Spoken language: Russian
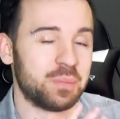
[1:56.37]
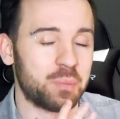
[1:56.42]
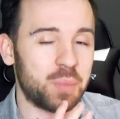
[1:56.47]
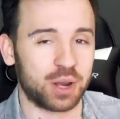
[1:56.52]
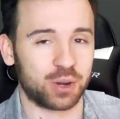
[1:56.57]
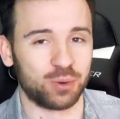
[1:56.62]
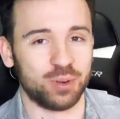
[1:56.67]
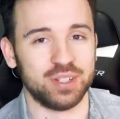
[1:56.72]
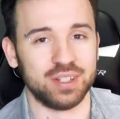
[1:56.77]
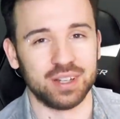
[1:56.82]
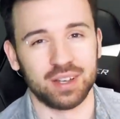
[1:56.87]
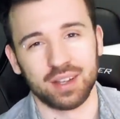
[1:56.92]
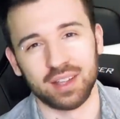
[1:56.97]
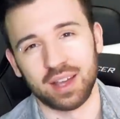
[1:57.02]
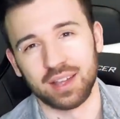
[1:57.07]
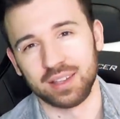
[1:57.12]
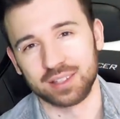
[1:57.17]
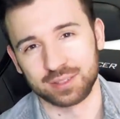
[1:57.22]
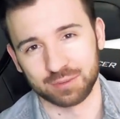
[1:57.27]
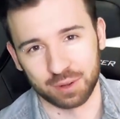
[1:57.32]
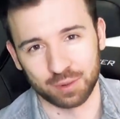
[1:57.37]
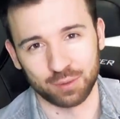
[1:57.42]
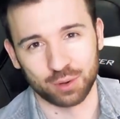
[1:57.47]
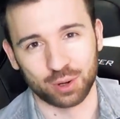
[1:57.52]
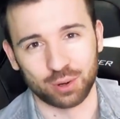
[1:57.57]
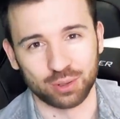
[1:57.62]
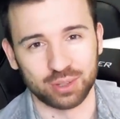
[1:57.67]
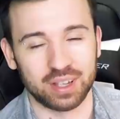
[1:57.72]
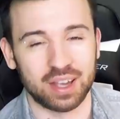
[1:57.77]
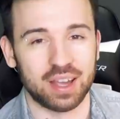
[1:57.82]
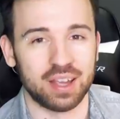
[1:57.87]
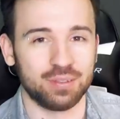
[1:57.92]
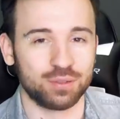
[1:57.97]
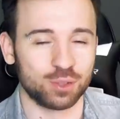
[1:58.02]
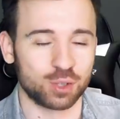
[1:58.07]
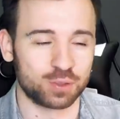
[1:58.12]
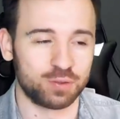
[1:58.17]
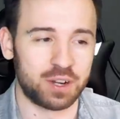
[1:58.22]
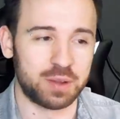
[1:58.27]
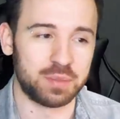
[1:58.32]
пародия своего рода, и в
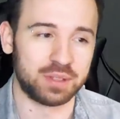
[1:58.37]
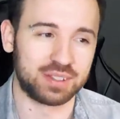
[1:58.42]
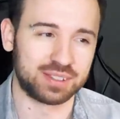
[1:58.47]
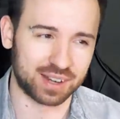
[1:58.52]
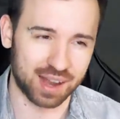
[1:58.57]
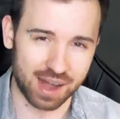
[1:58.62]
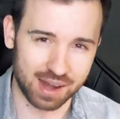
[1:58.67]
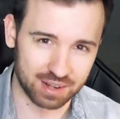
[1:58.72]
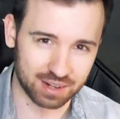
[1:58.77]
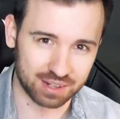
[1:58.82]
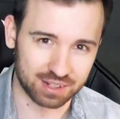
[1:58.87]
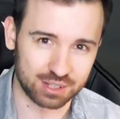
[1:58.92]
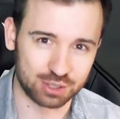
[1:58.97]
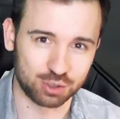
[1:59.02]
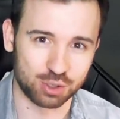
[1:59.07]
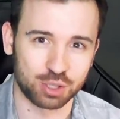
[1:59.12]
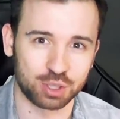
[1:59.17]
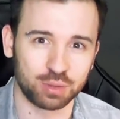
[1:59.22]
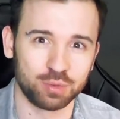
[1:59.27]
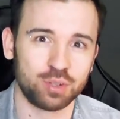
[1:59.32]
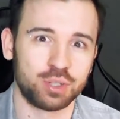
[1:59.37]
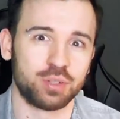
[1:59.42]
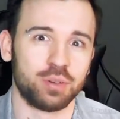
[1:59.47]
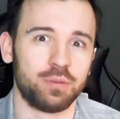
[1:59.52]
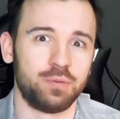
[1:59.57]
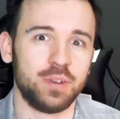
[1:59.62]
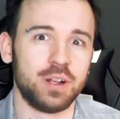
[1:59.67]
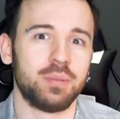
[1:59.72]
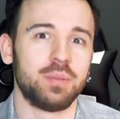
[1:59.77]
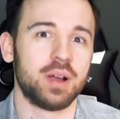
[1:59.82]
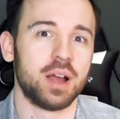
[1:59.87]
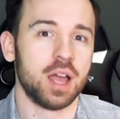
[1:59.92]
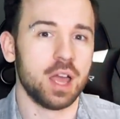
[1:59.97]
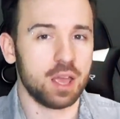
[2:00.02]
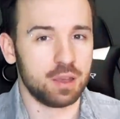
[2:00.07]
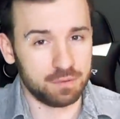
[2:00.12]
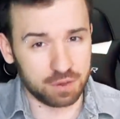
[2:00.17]
то же время трейлер несуществующего фильма